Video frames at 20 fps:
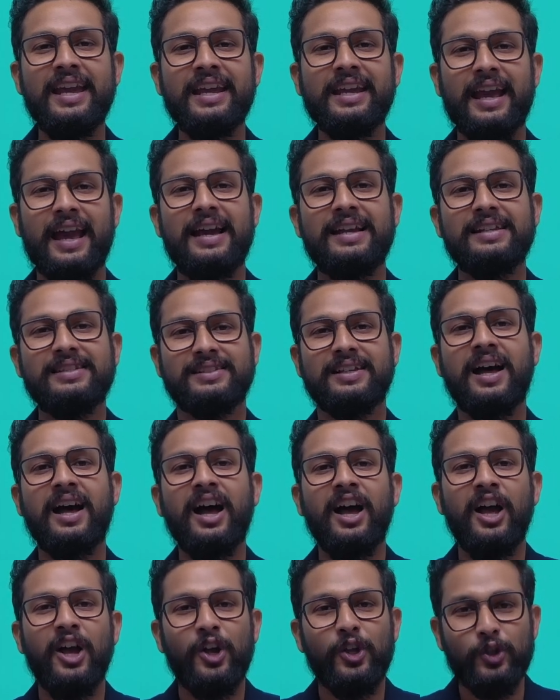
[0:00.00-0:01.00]
एक ऐसा
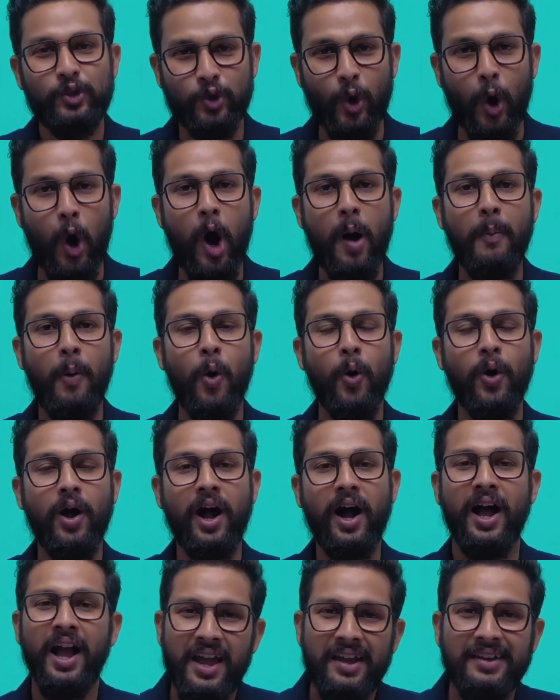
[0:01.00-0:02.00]
जॉब
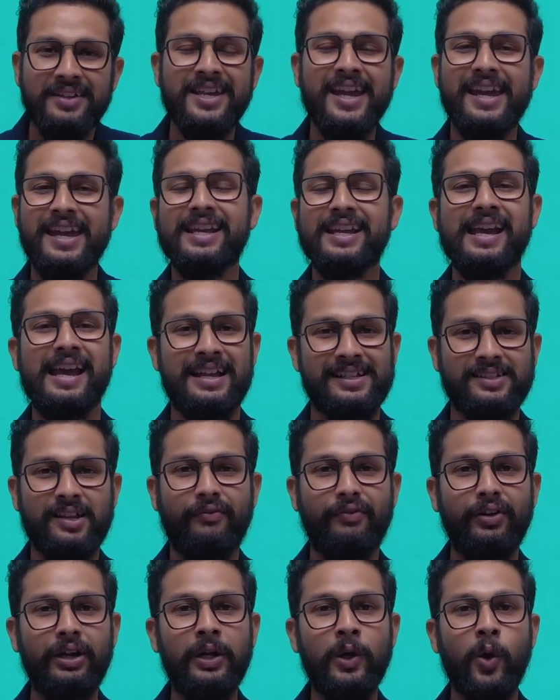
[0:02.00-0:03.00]
होगा ये एक ऐसा
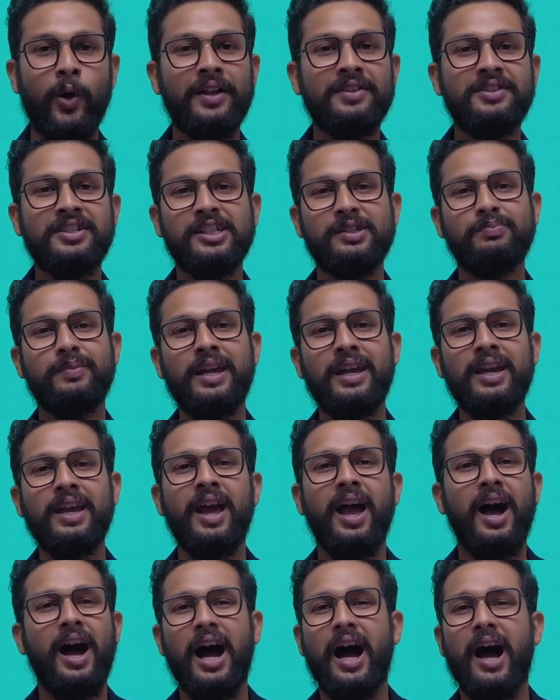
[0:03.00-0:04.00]
फील्ड होगा जिसमें
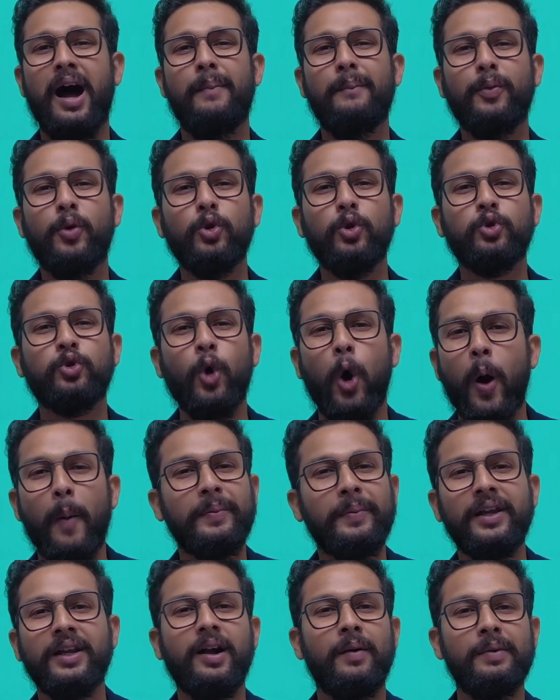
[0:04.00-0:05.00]
आपको जॉब
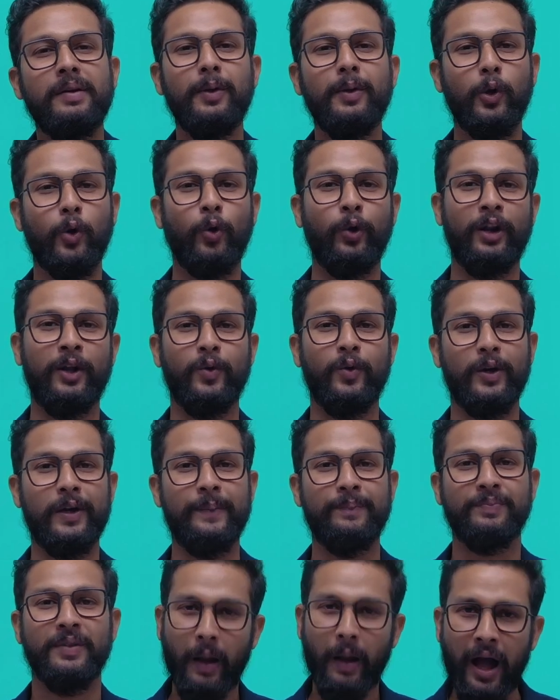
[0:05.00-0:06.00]
की कमी बिल्कुल नहीं होगी
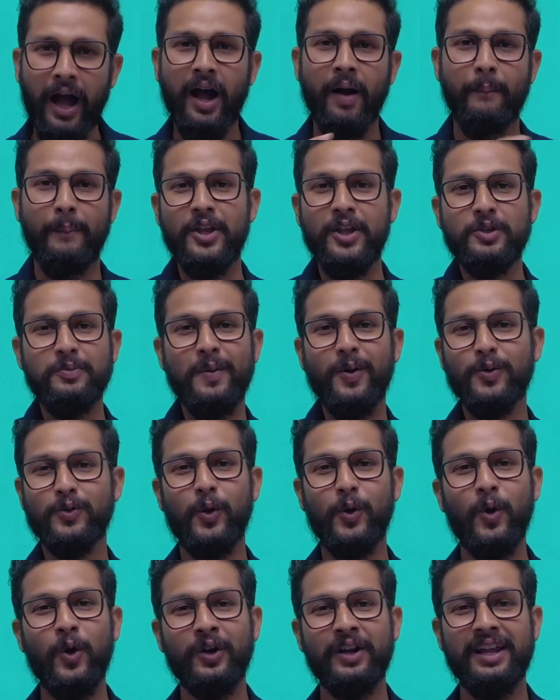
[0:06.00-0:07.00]
हाँ बीच में कुछ
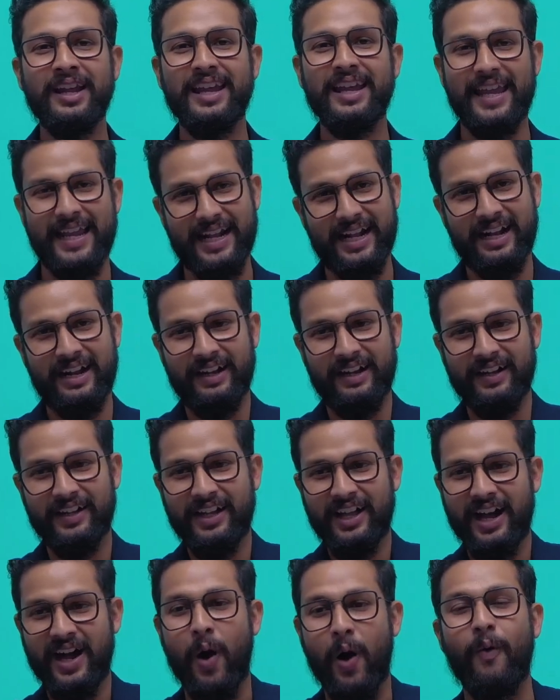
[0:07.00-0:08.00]
लोग ने एक
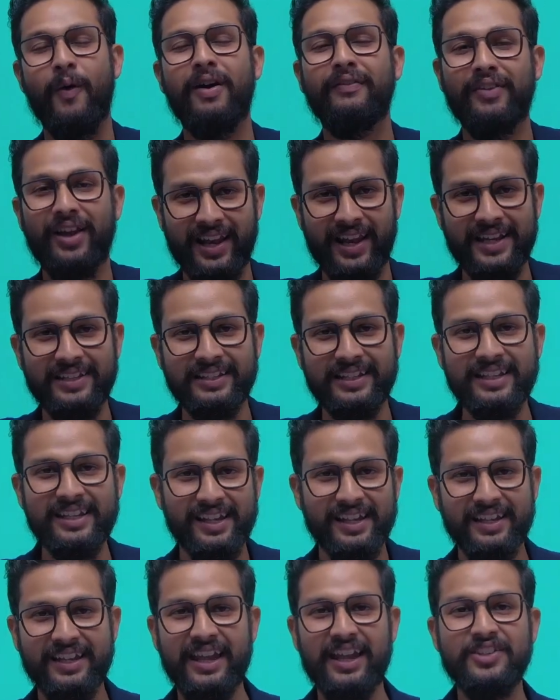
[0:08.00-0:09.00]
हवा फैलाई थी
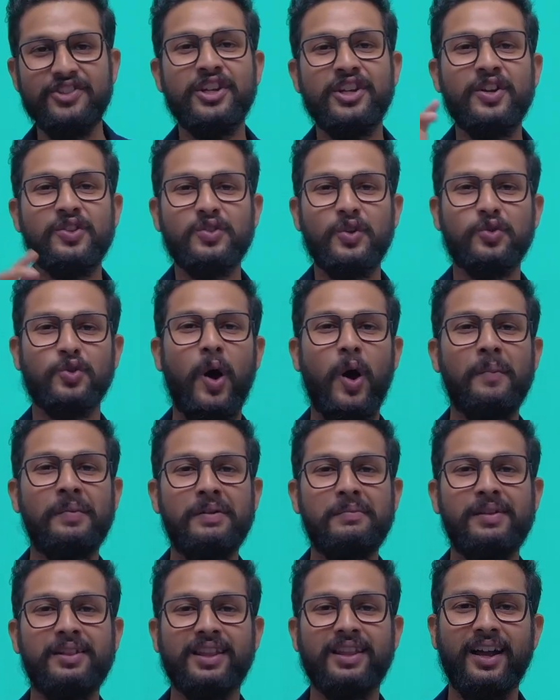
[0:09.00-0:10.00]
कि इंजीनियर्स को जॉब
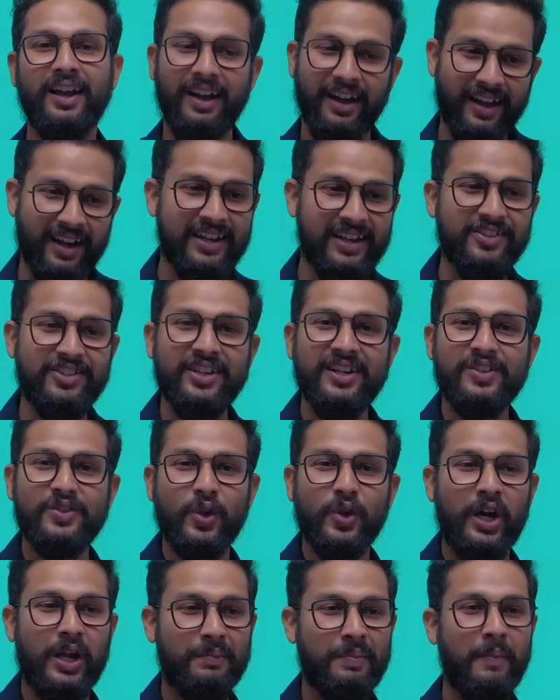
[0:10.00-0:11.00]
नहीं मिलता अरे इंजीनियर्स तो
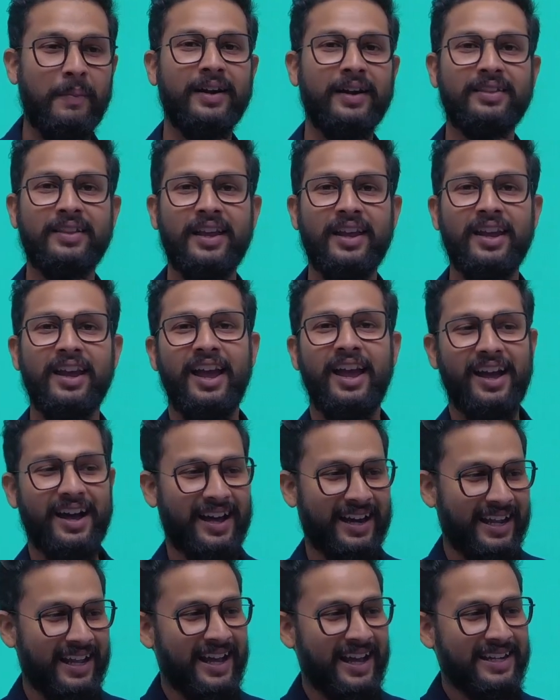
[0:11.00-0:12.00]
घर पे बैठते हैं
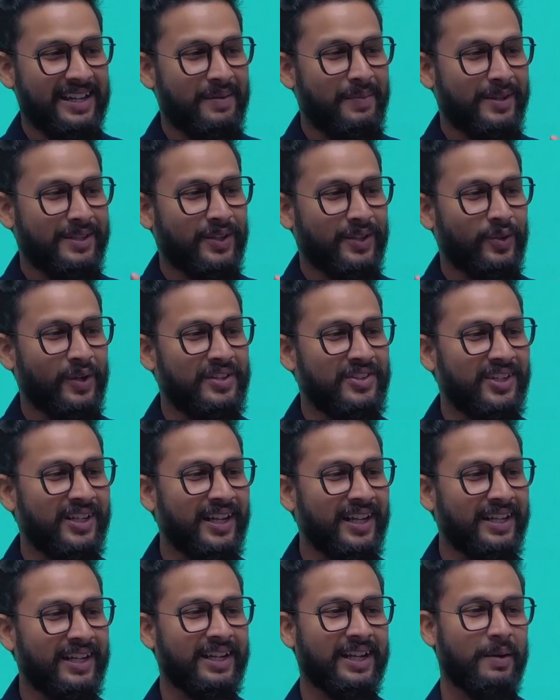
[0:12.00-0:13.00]
अरे यार ये बच्चा तो
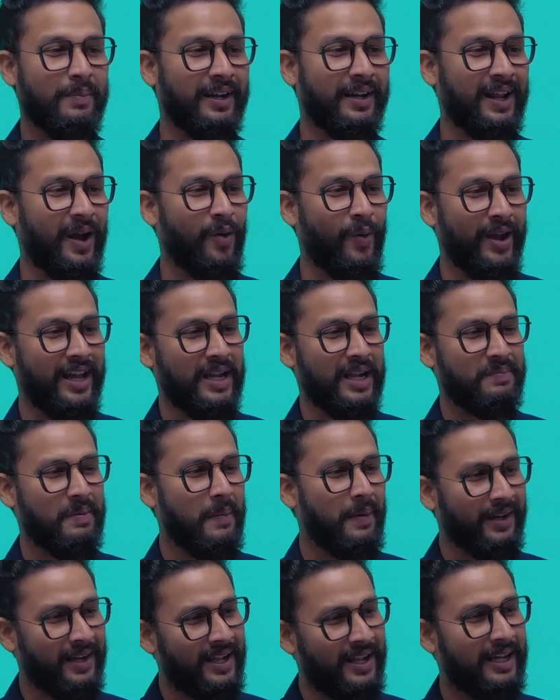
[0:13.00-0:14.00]
इंजीनियरिंग करके बैठा हुआ है घर पे
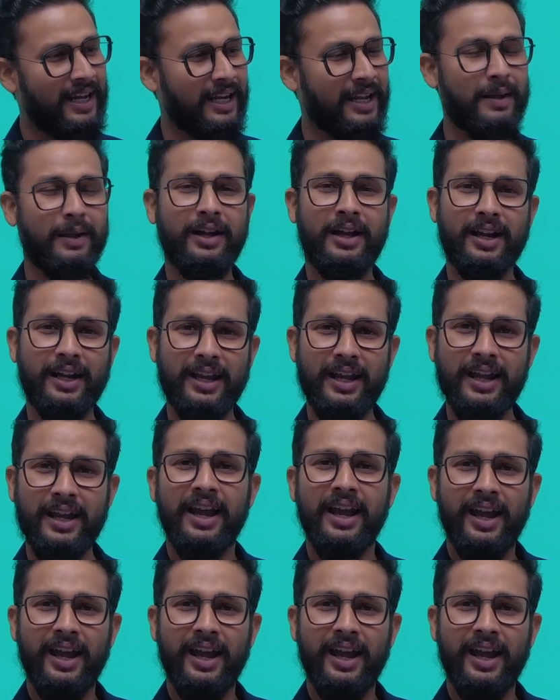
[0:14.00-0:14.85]
बैठा है घर के घर के